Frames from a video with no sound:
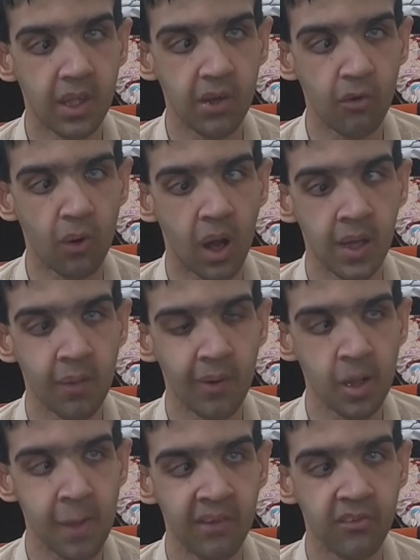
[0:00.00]
के जो आने
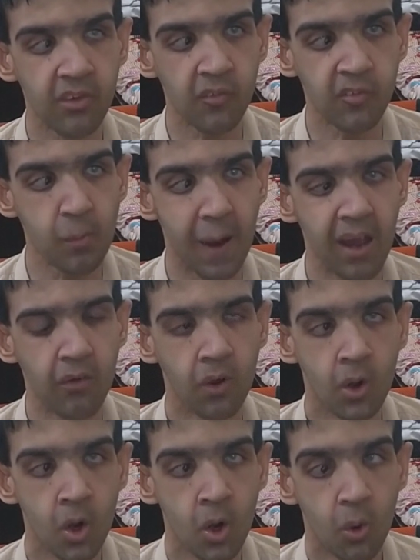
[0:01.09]
वाले मैचेस हैं उनसे बाहर
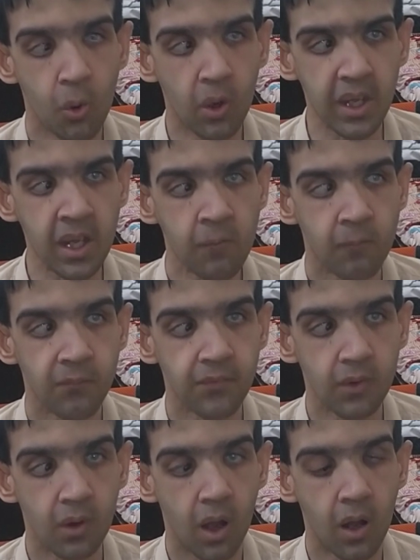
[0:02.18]
हो गए हैं
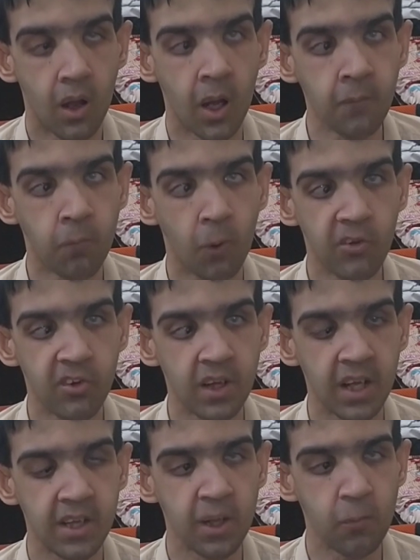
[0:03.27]

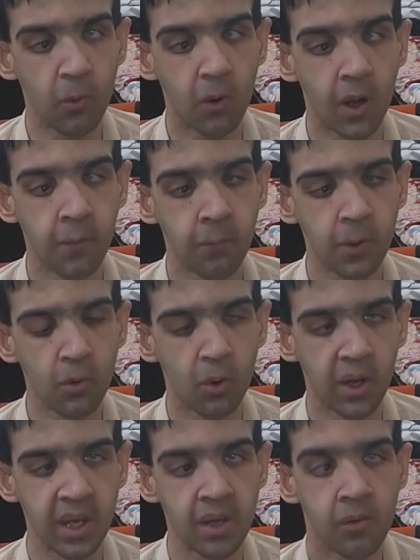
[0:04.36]
अनफॉर्चुनेटली वो अनफिट
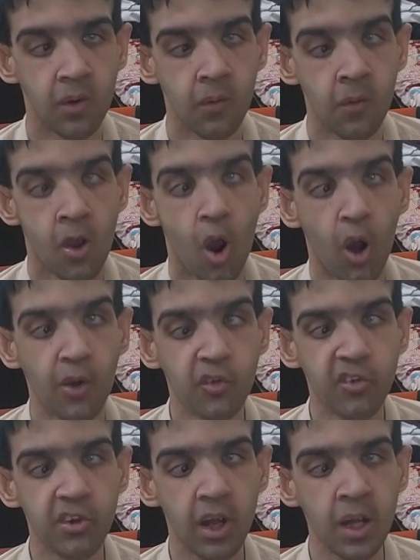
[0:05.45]
हो गए हैं और
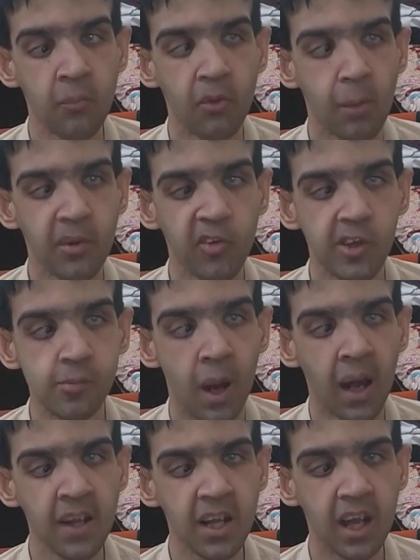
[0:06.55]
दूसरी जानब जो आपके
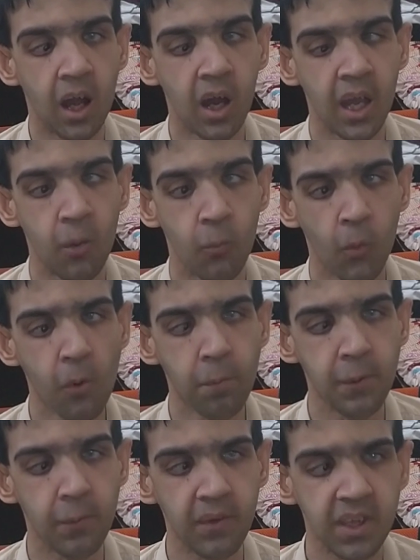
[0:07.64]
सलमान अली आ गए हैं वो
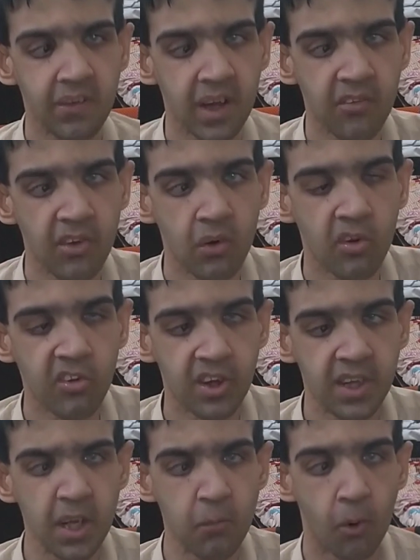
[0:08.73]
फीवर की वजह से उनको
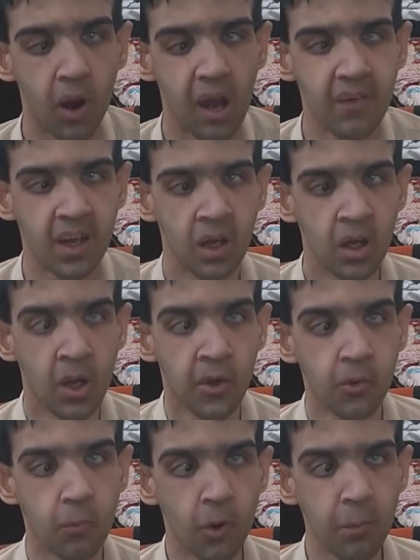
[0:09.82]
शदीद बुखार है
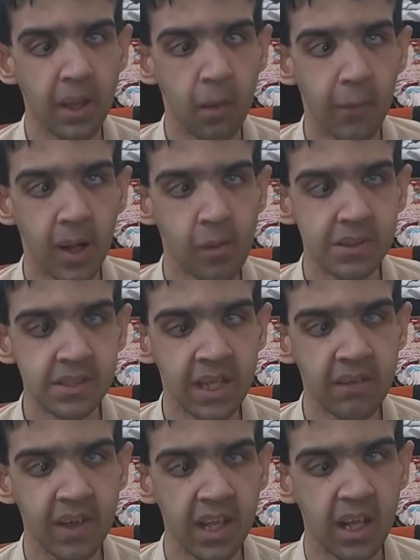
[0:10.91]
तो वो भी अवेलेबल
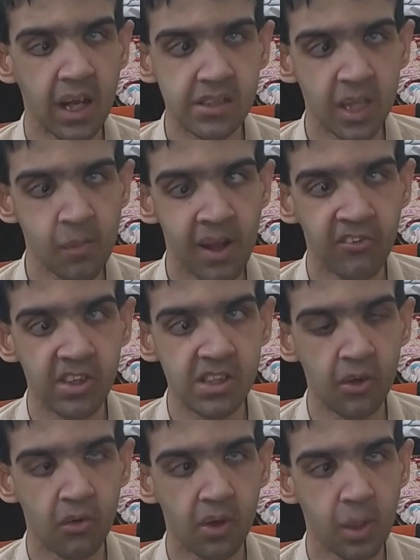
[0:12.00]
नहीं रहेंगे कल के मैच के
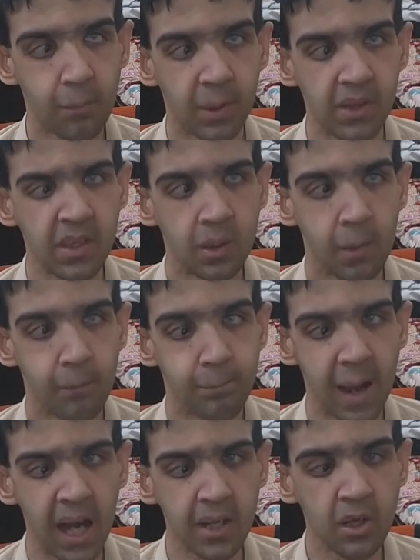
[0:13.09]
लिए क्योंकि बड़ी
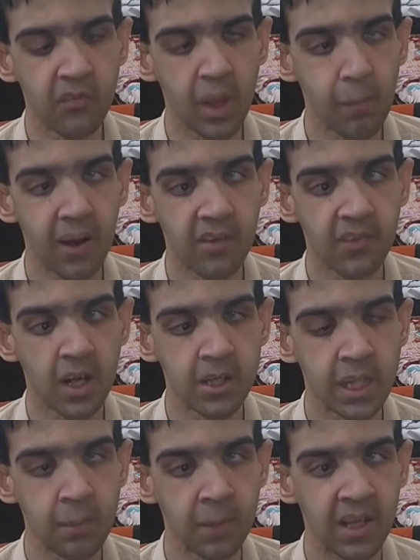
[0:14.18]
बैड न्यूज़ है पाकिस्तान
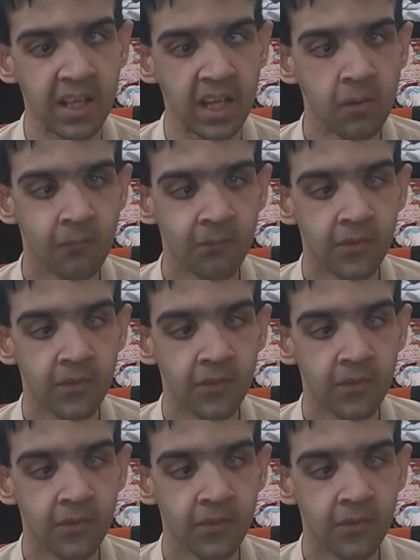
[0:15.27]
टीम के लिए